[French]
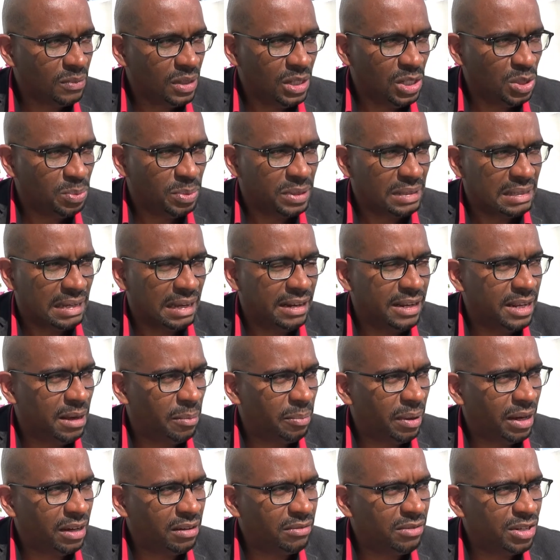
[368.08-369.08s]
Je pense qu'elle n'y a
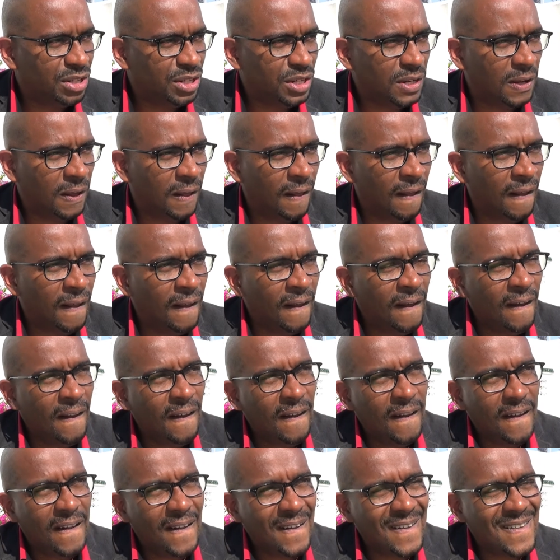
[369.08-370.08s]
pas réfléchi.
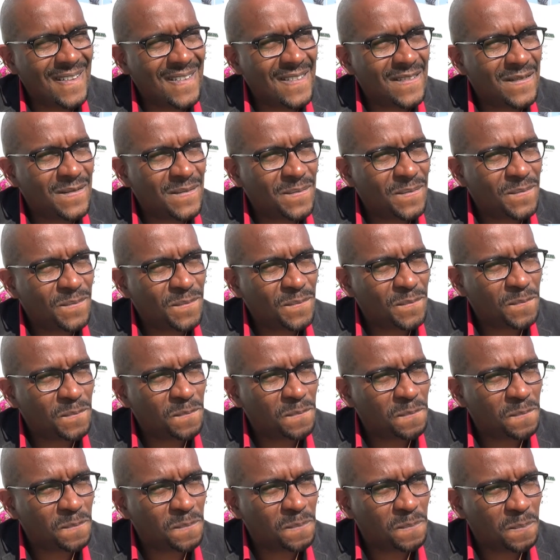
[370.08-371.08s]
et euh,
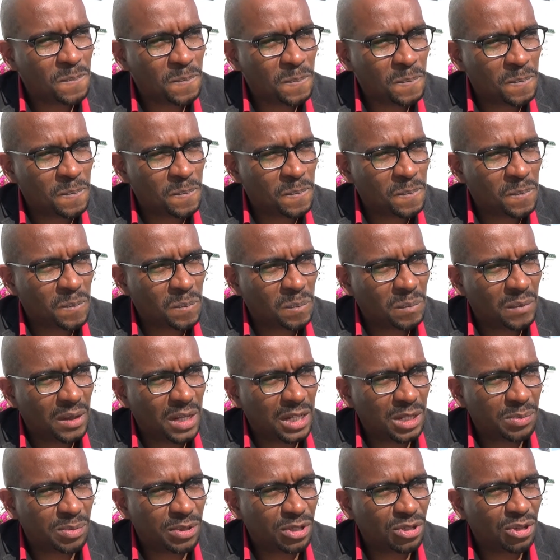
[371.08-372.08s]

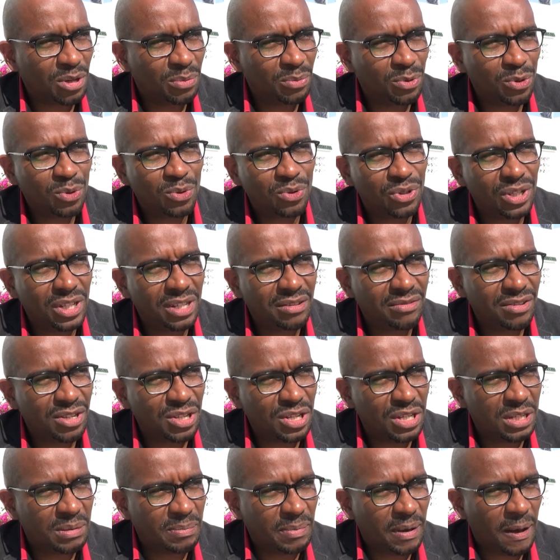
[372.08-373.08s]
je pense que beaucoup n'y
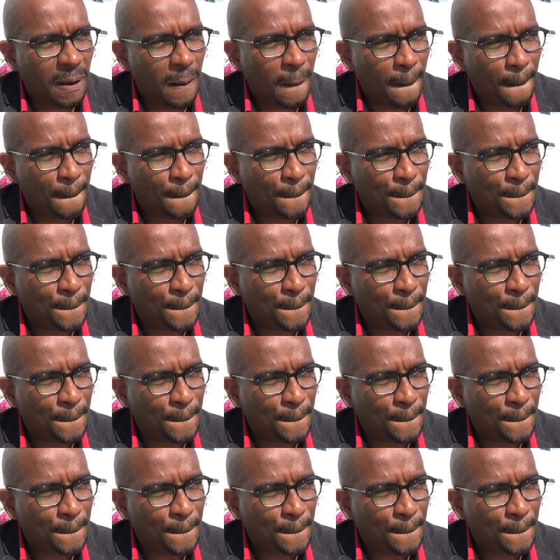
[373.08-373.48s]
réfléchissent pas.